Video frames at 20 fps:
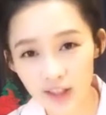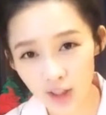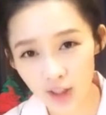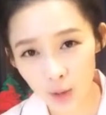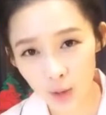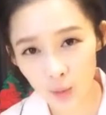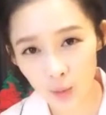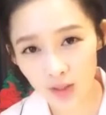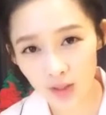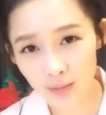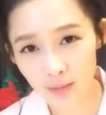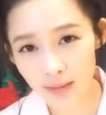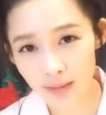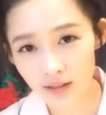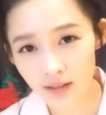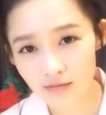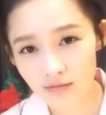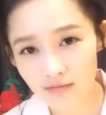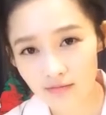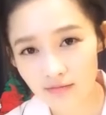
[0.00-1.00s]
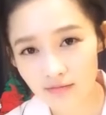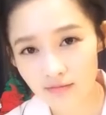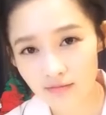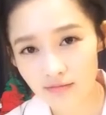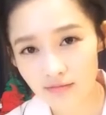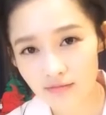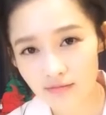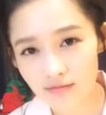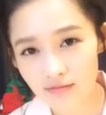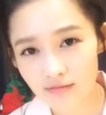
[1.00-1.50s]
这个问题可以过了
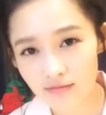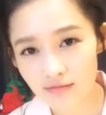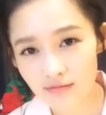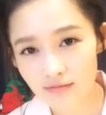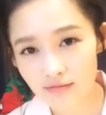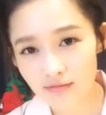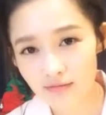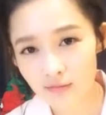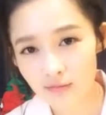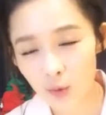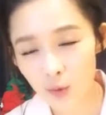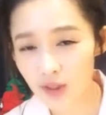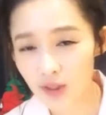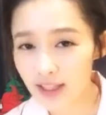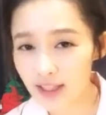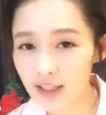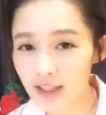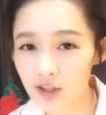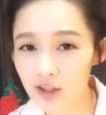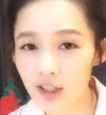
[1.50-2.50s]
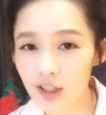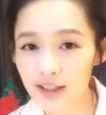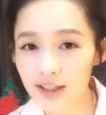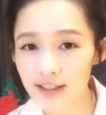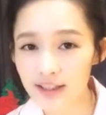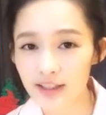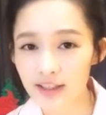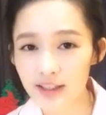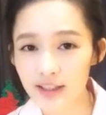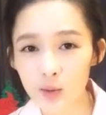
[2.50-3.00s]
吗？我
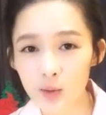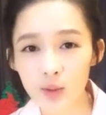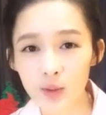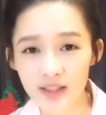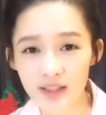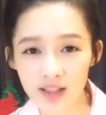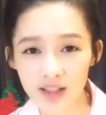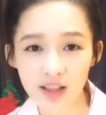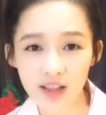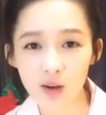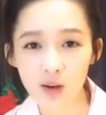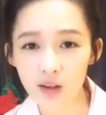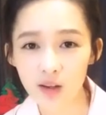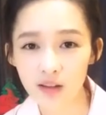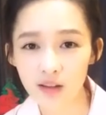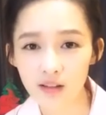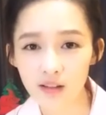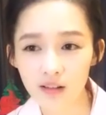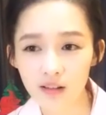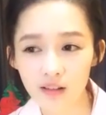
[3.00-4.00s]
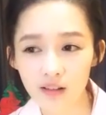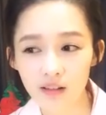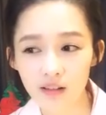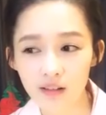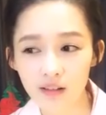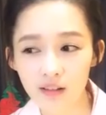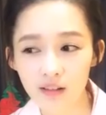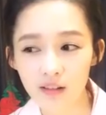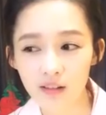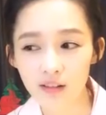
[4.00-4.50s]
在这儿已经自我检讨
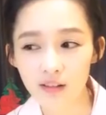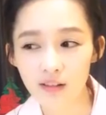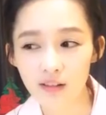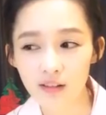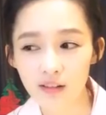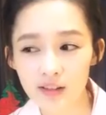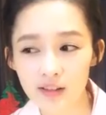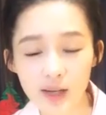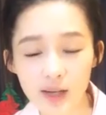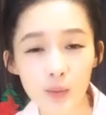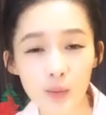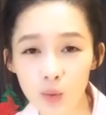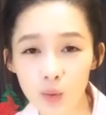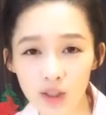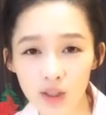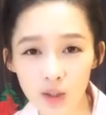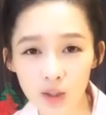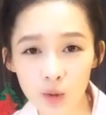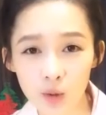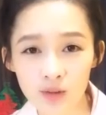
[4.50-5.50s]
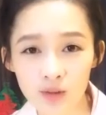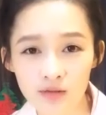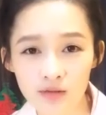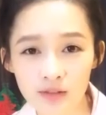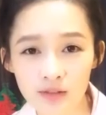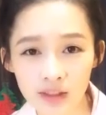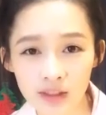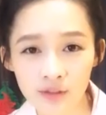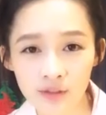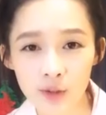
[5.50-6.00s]
了，差不多
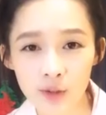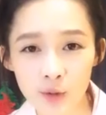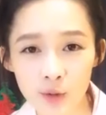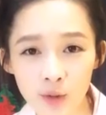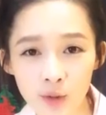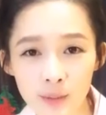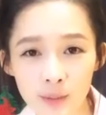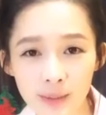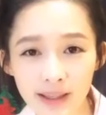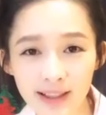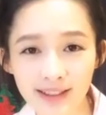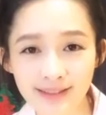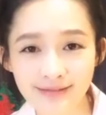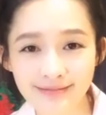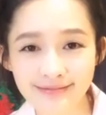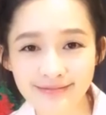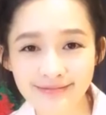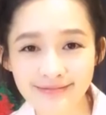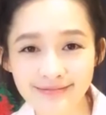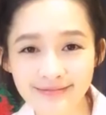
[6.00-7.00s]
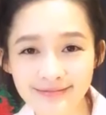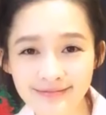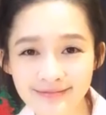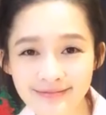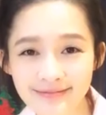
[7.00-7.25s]
也有一分钟了吧。